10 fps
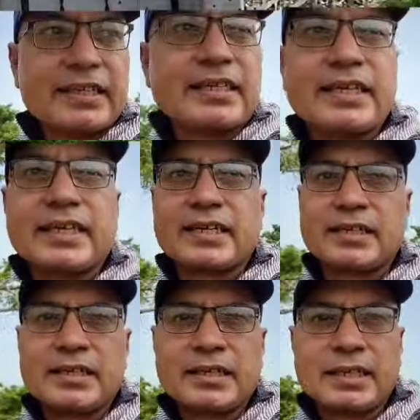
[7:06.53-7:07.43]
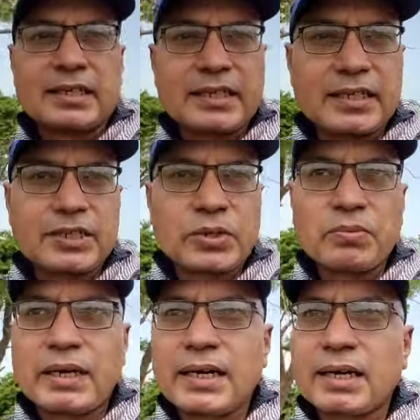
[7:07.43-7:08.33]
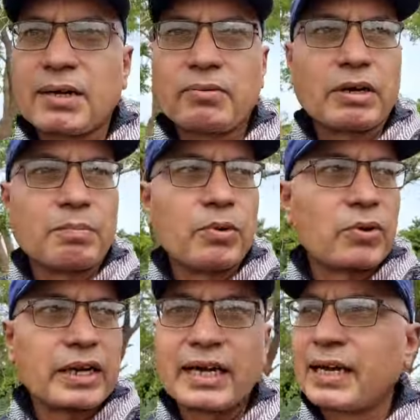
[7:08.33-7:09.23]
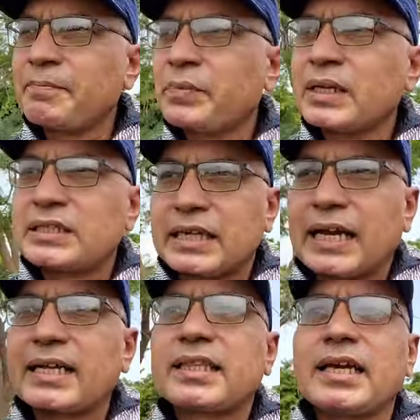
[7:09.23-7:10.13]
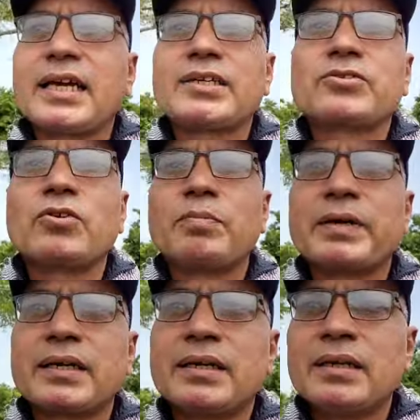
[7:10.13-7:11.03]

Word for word: ये देखें इधर ये ट्यूबवेल लगा हुआ है बोर है चलाते हैं इसको फिर